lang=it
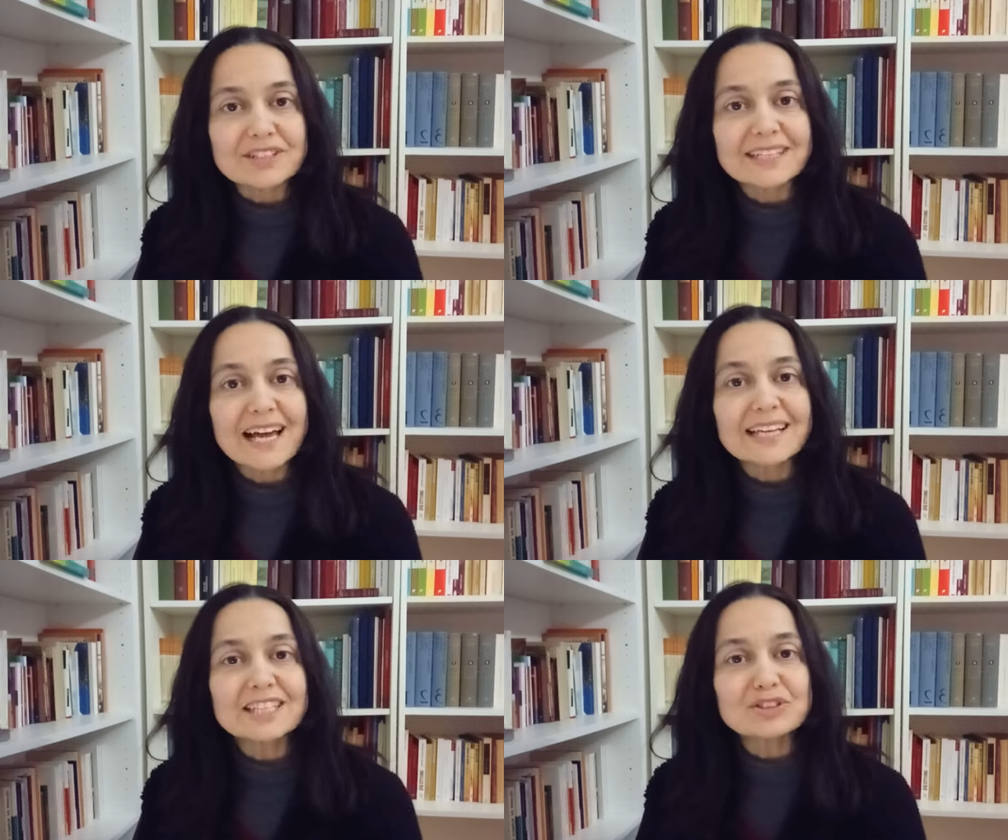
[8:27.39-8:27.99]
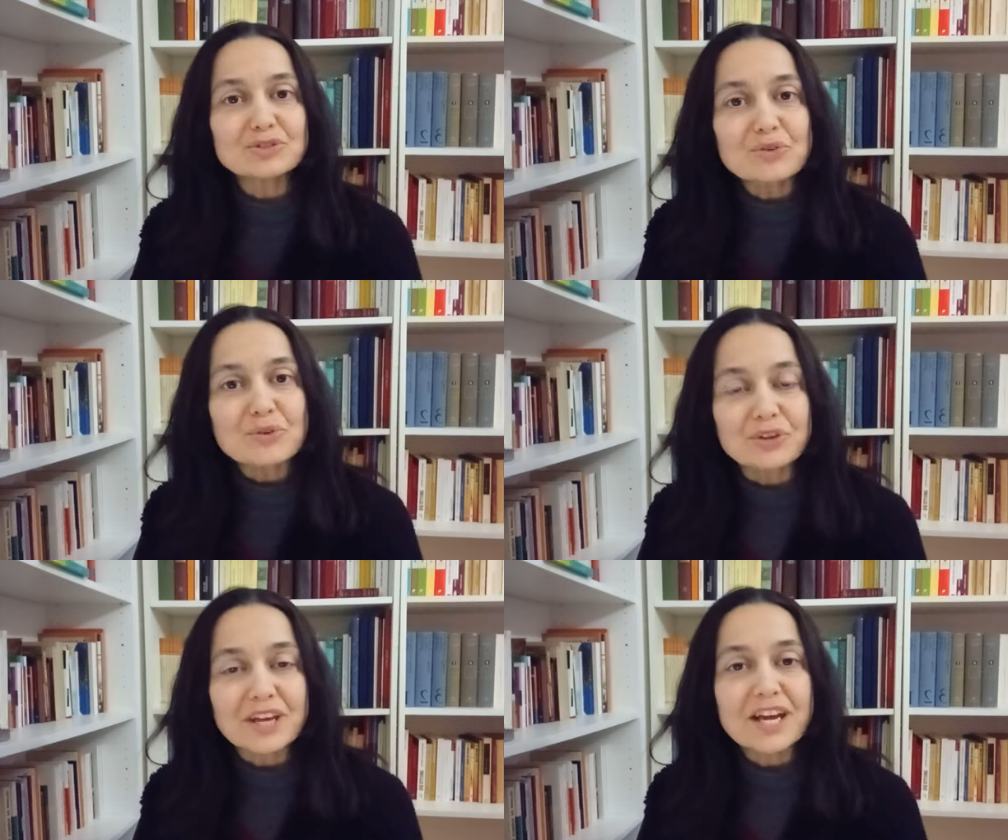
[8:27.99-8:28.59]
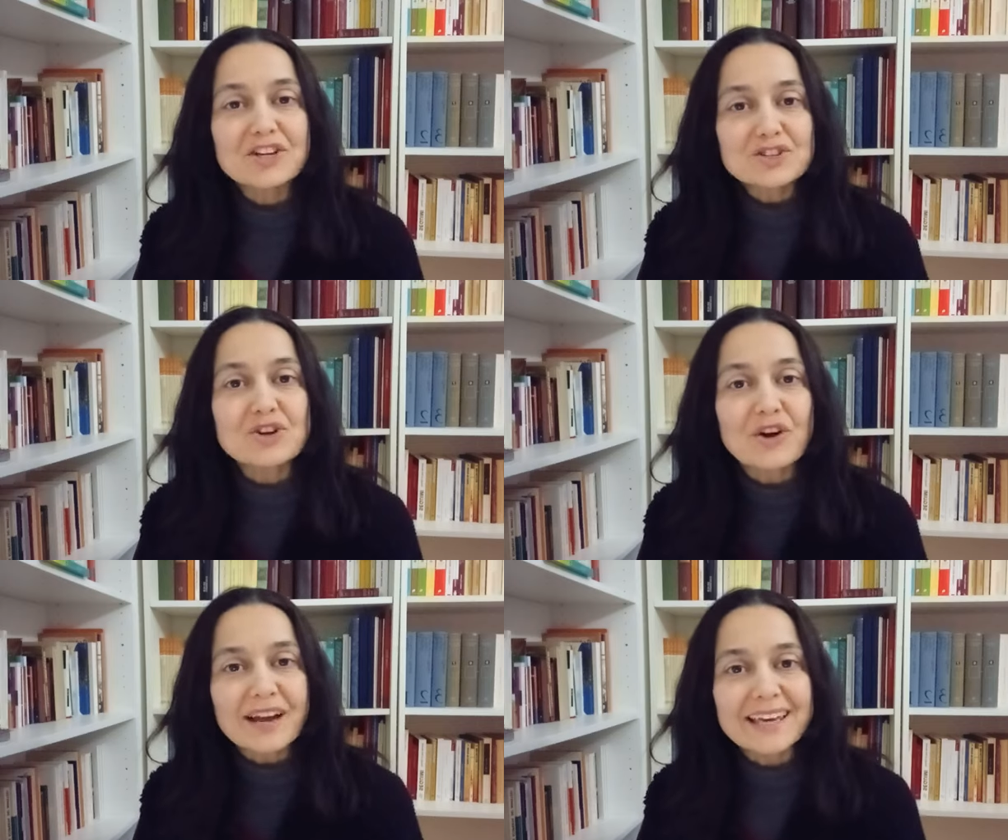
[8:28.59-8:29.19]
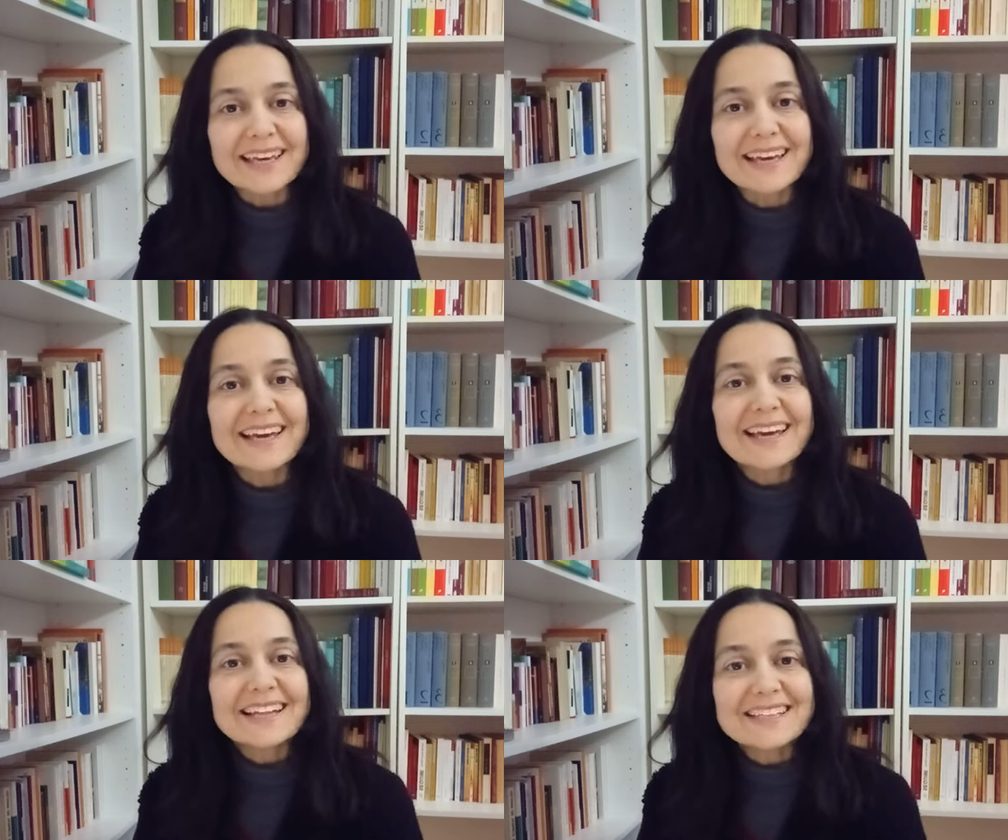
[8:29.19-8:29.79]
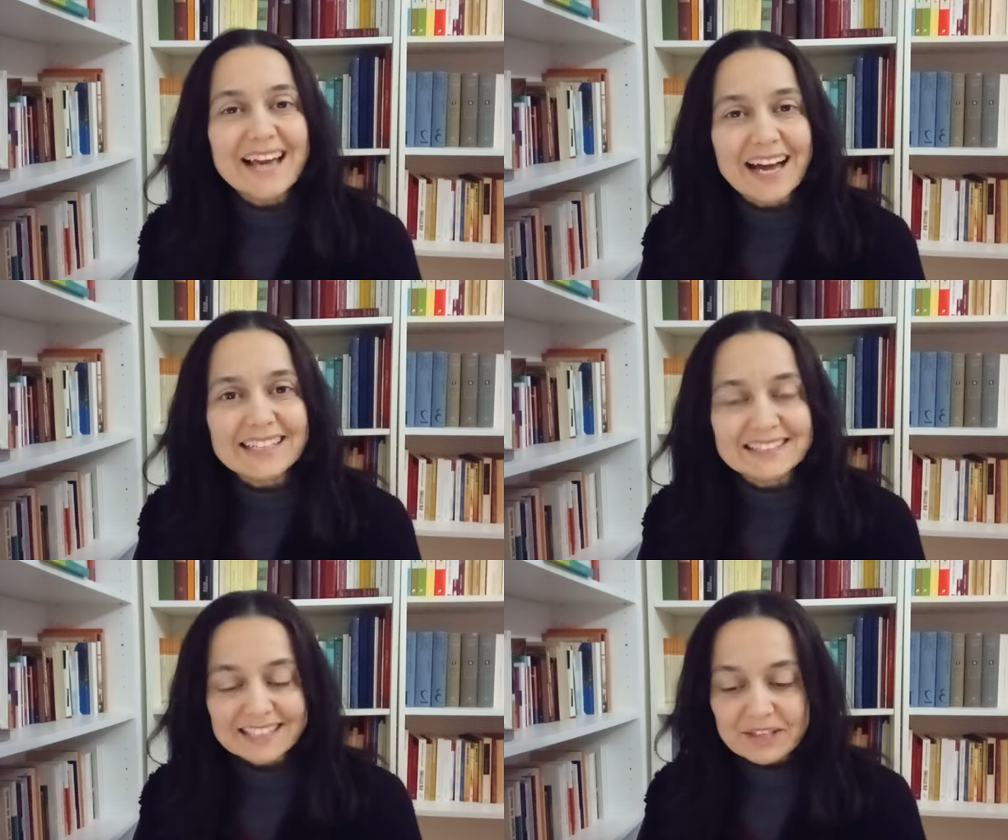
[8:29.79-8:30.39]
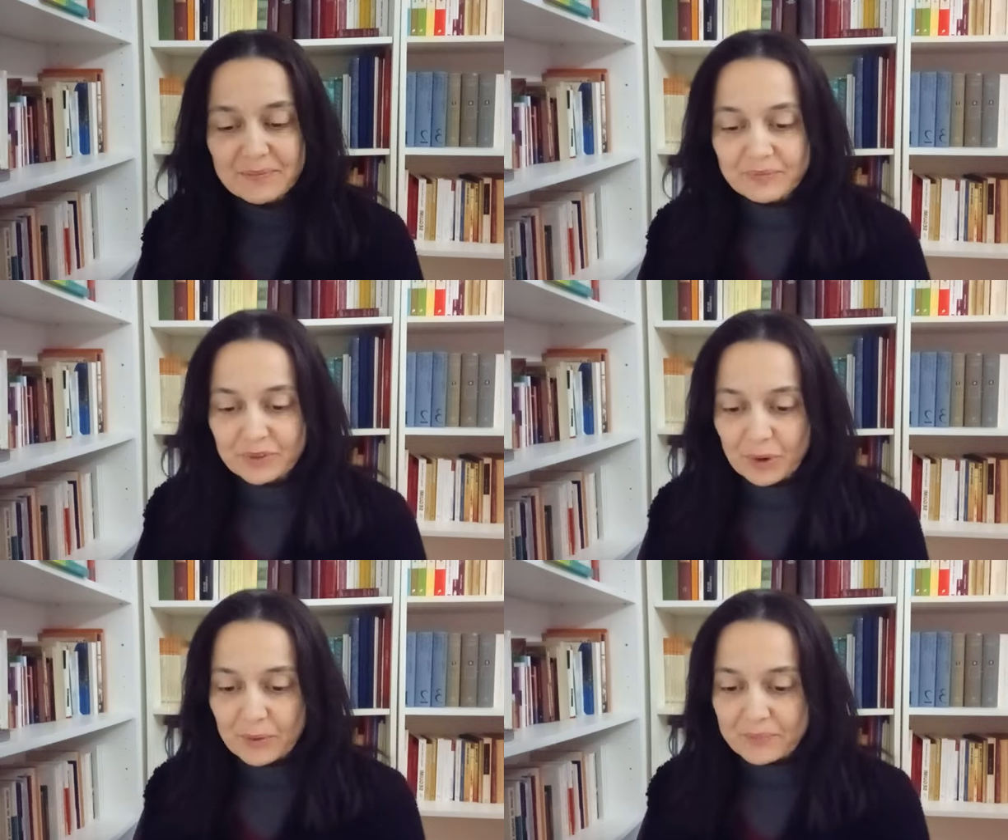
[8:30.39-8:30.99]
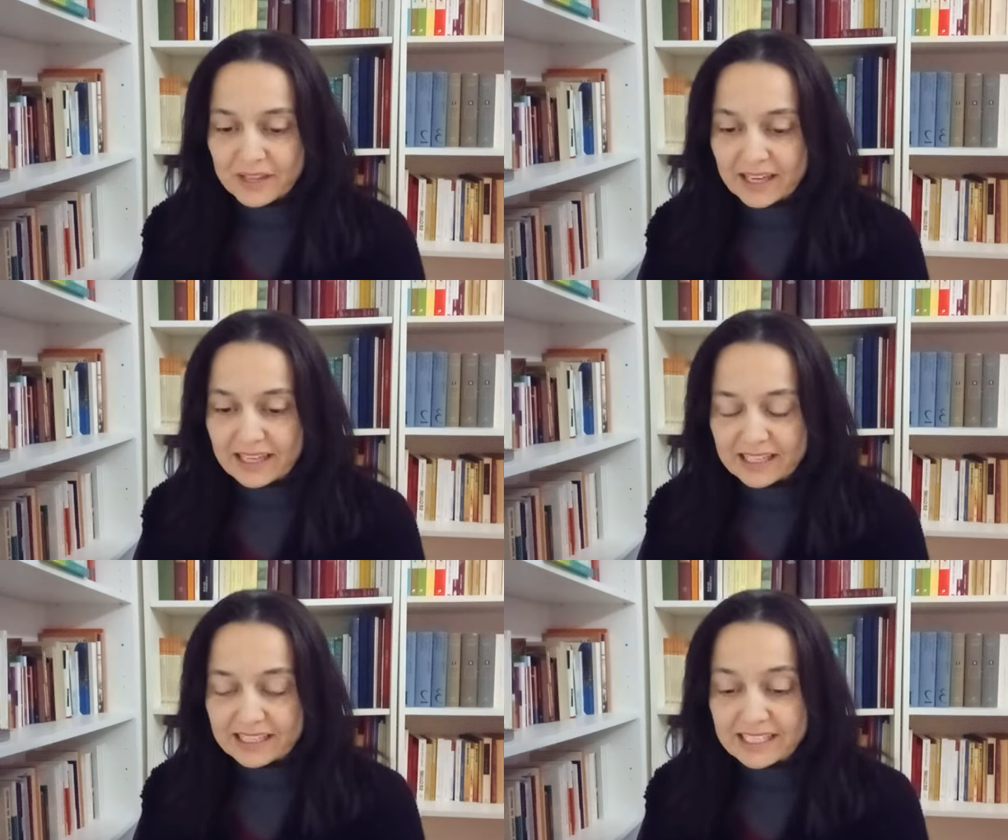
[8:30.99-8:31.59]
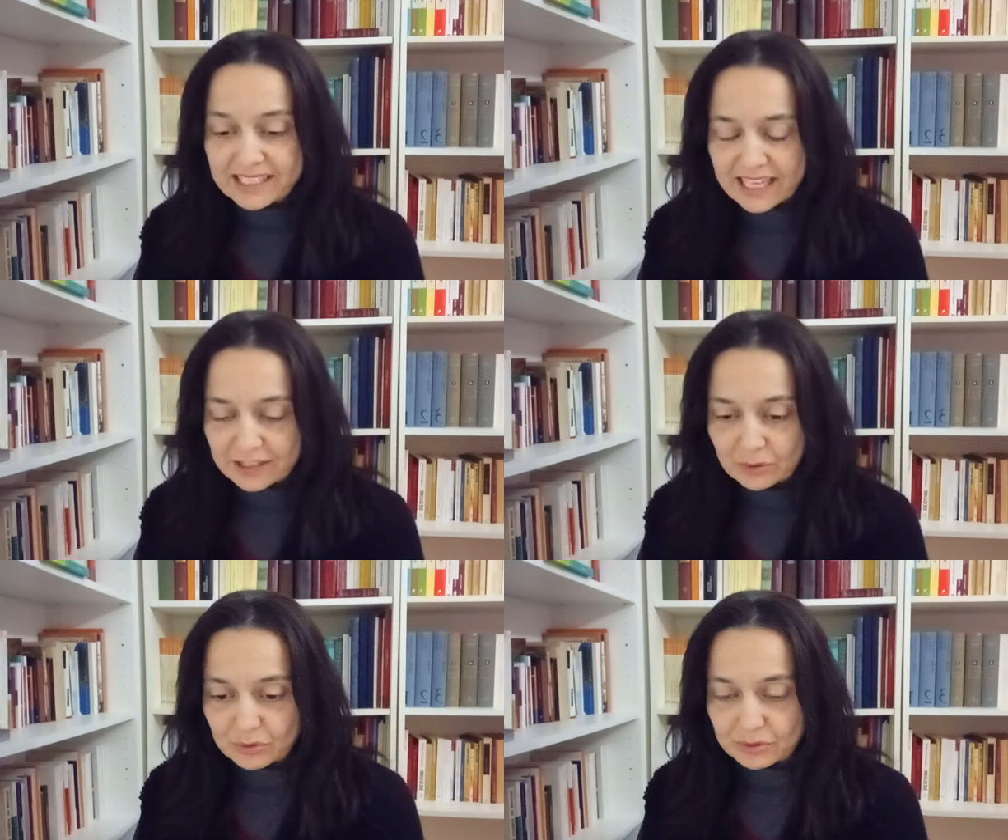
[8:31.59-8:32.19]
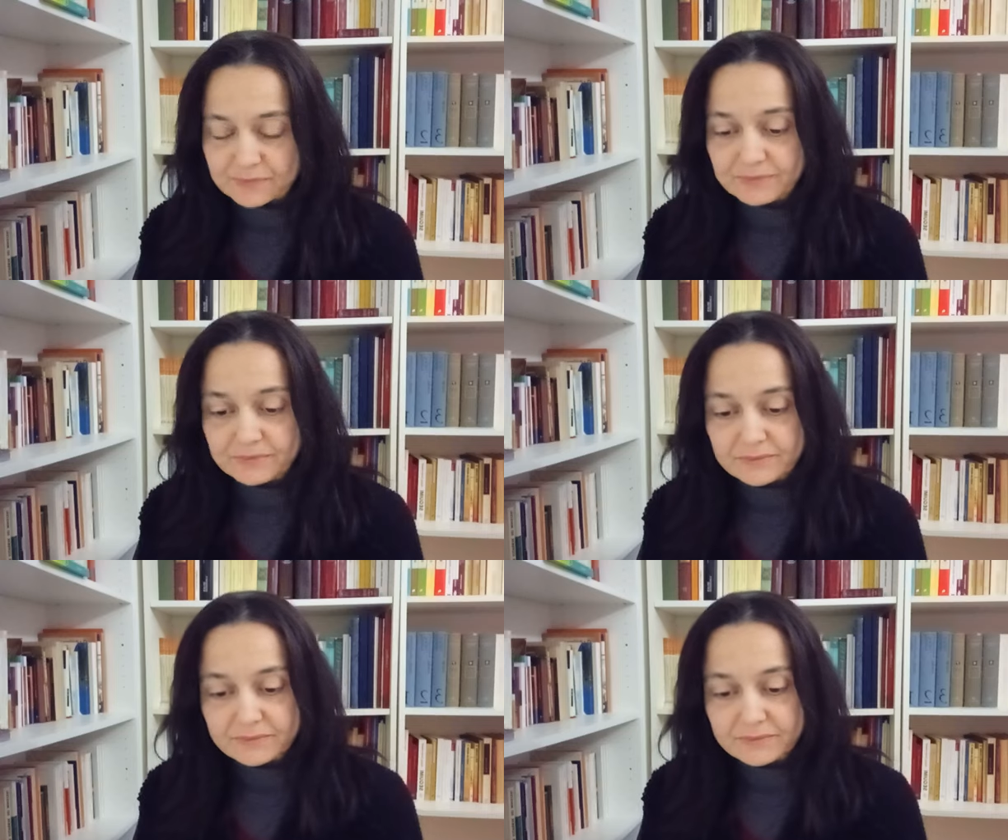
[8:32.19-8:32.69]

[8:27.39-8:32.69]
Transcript: generare in noi ciò che gli altri no, eh, richiedono